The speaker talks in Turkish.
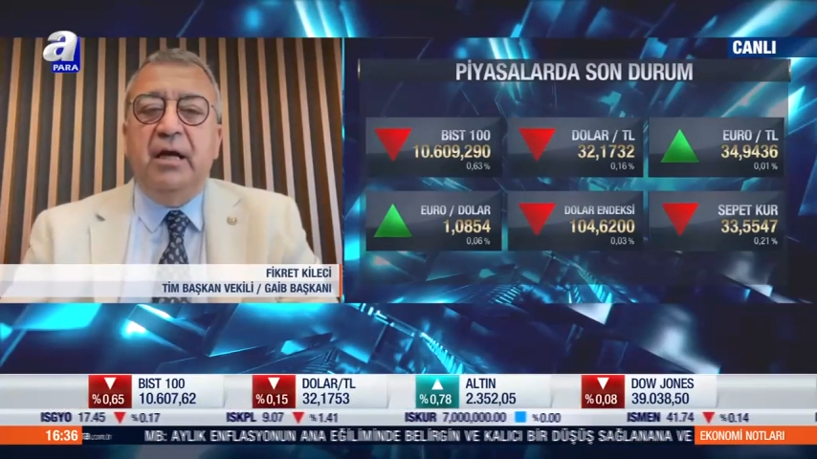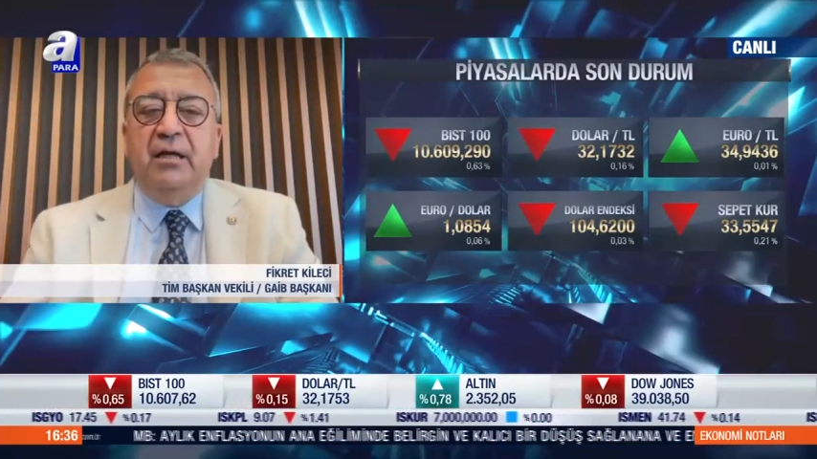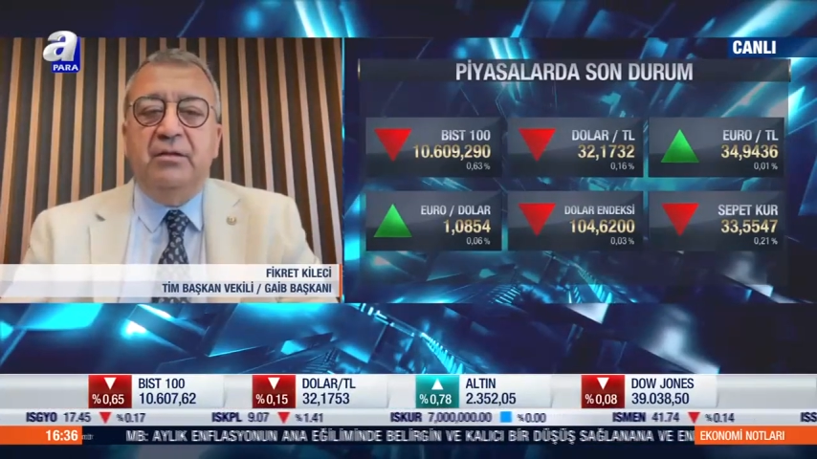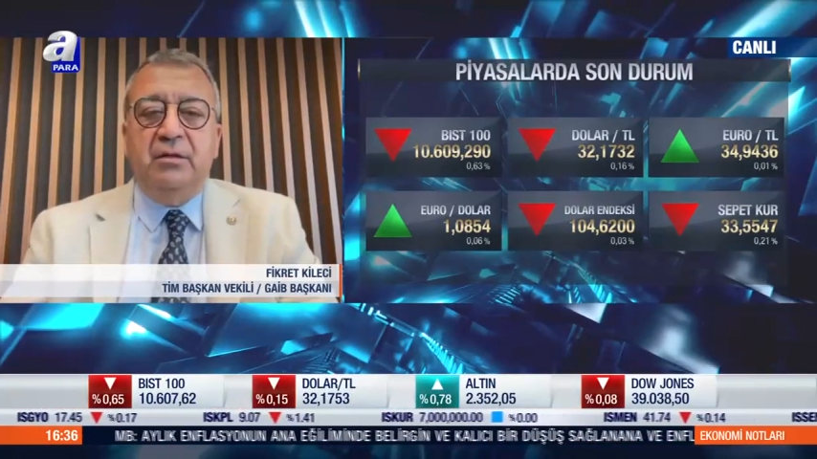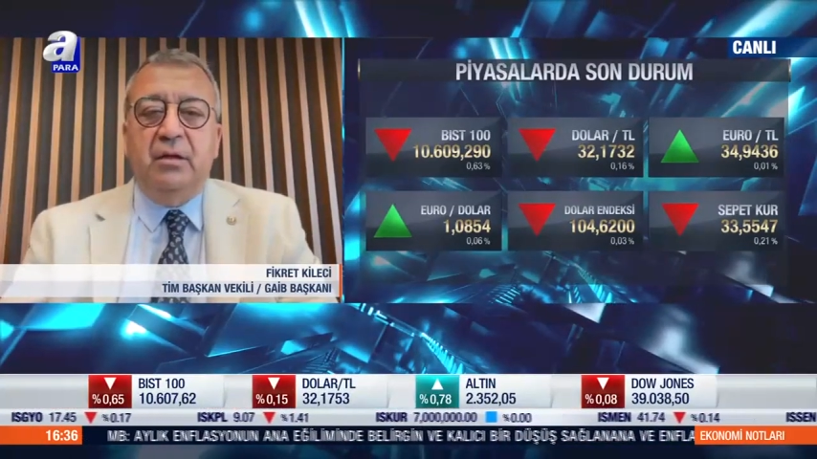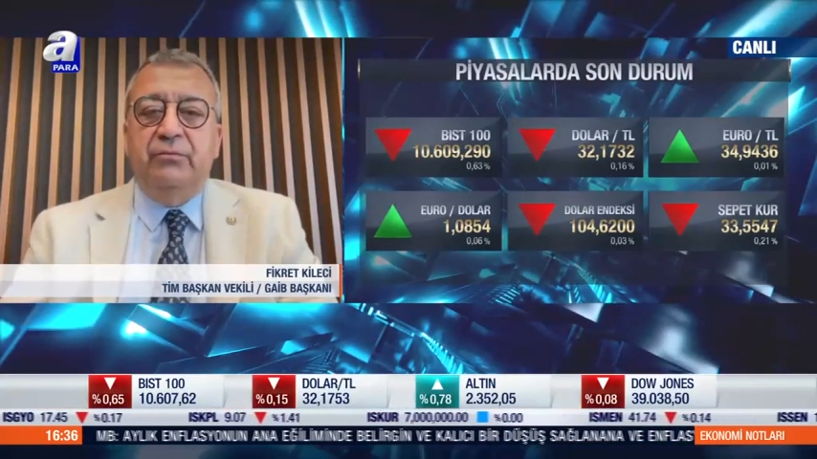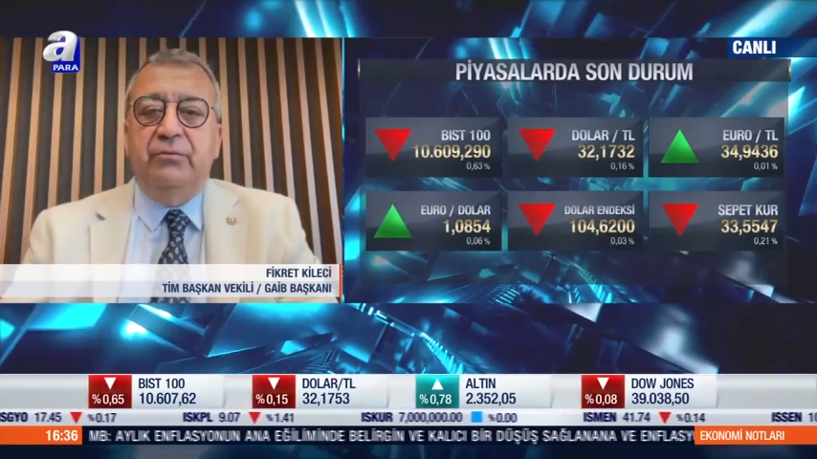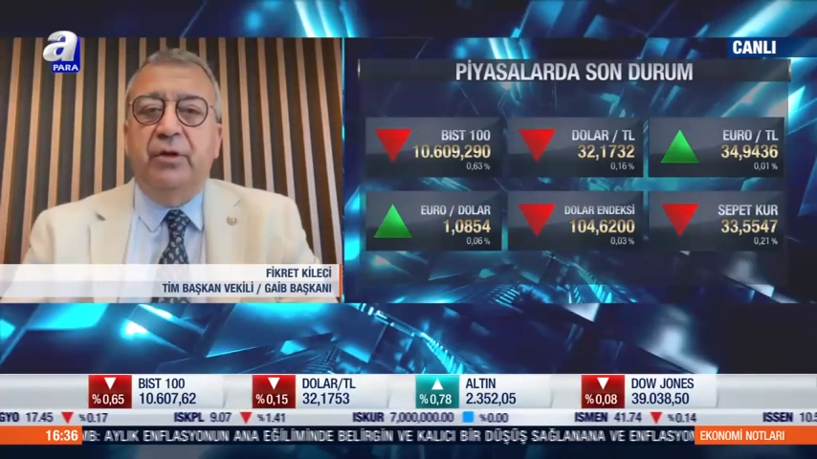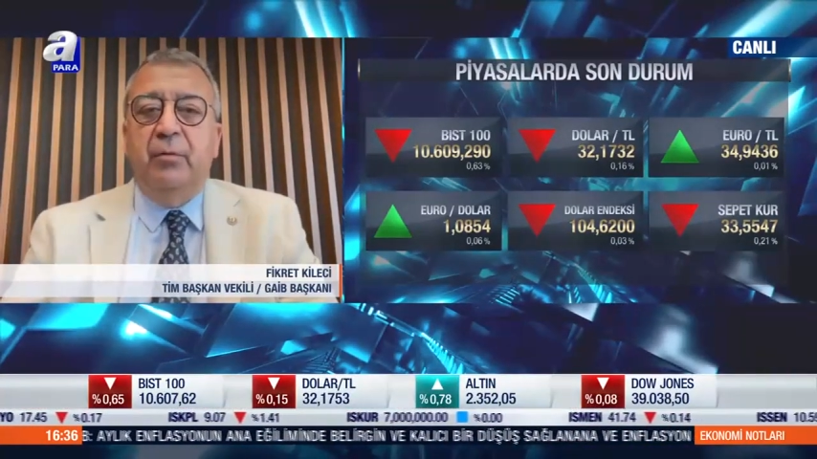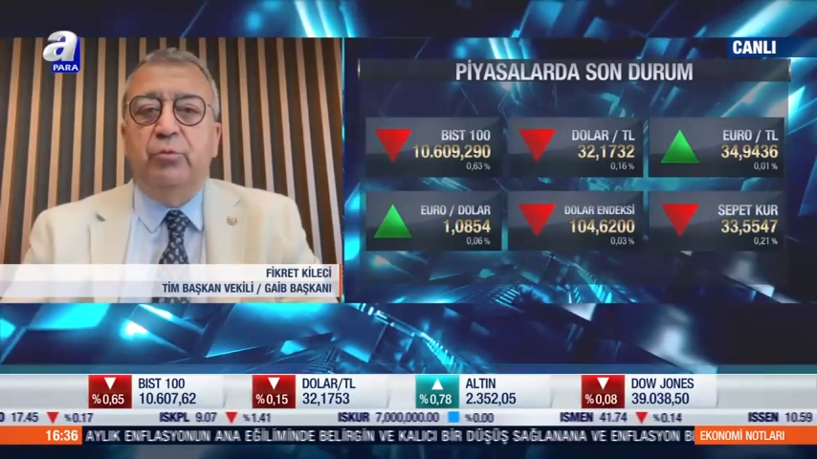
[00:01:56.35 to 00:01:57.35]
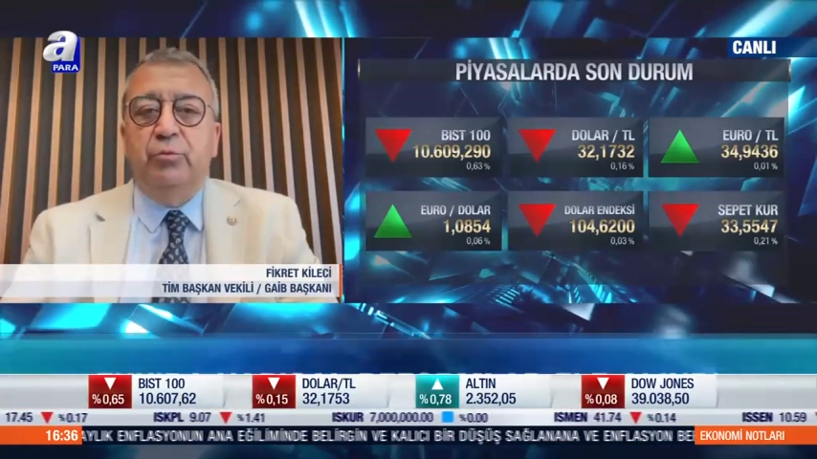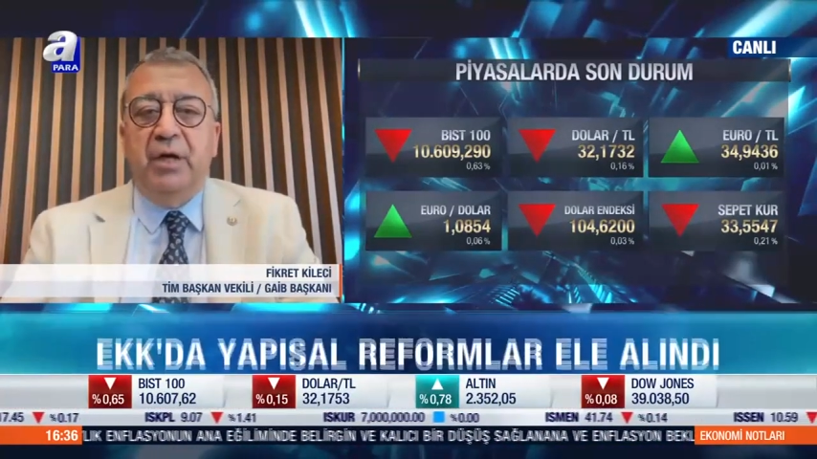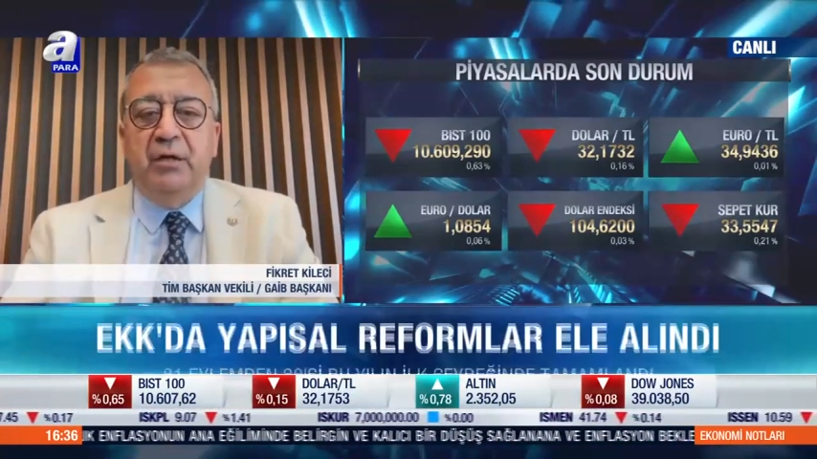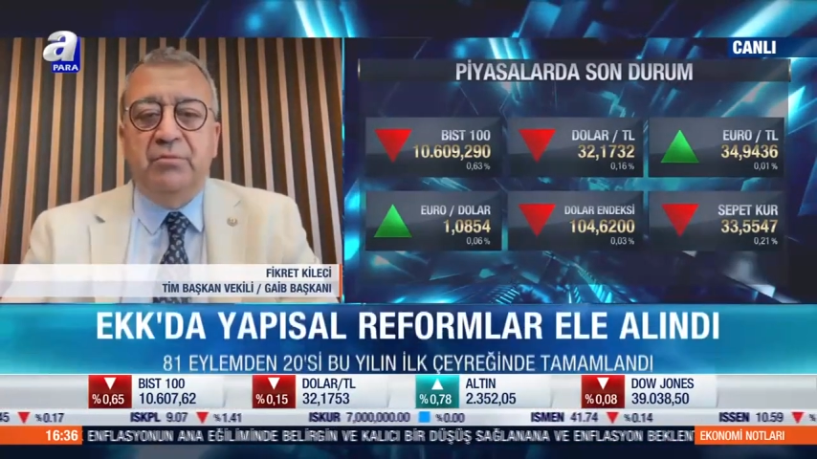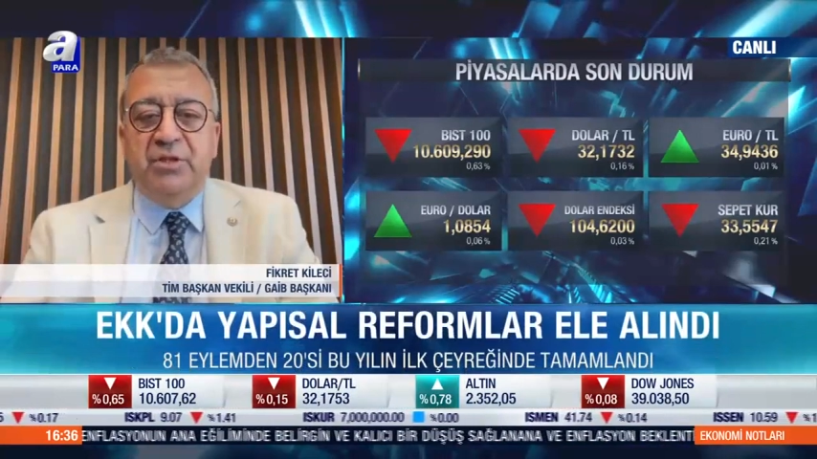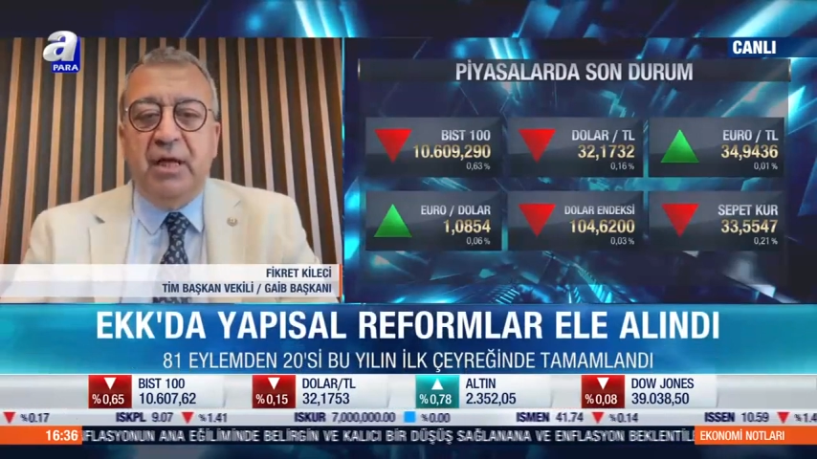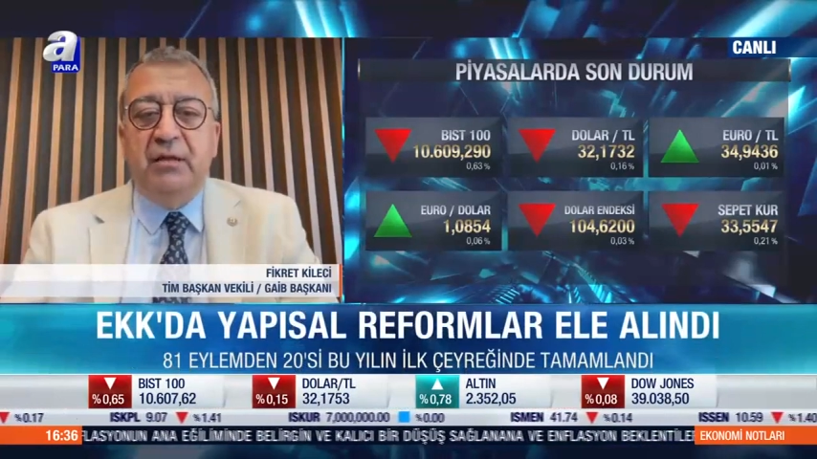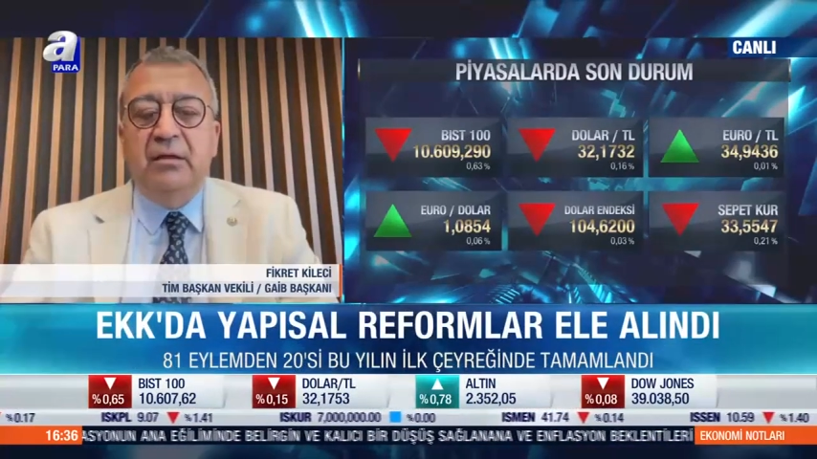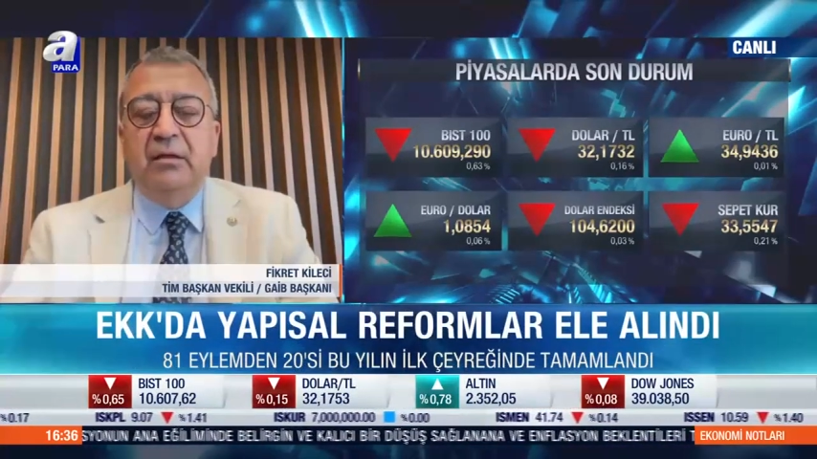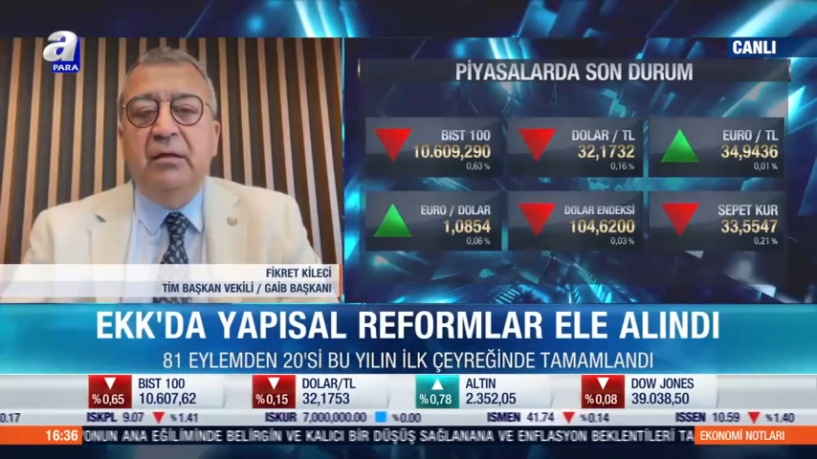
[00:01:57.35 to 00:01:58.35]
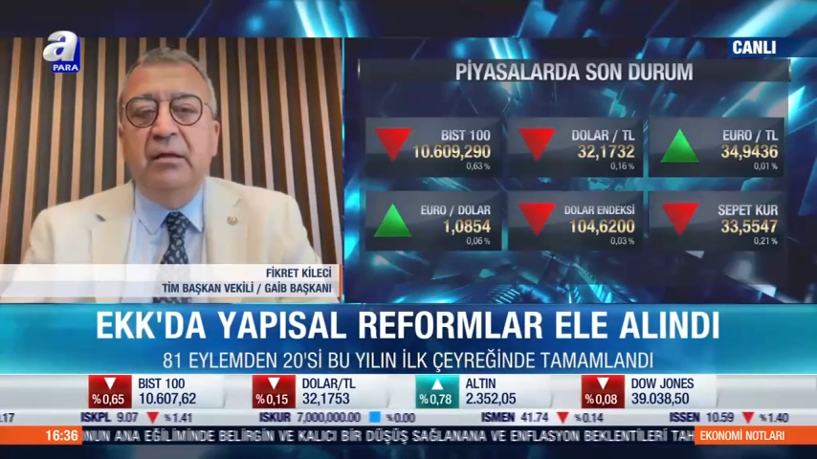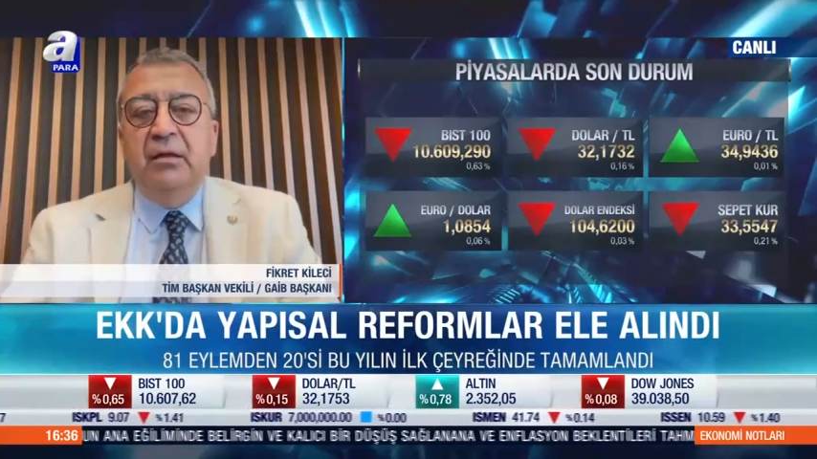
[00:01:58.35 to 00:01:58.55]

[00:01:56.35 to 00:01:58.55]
Herkes tarafından bu benimsendi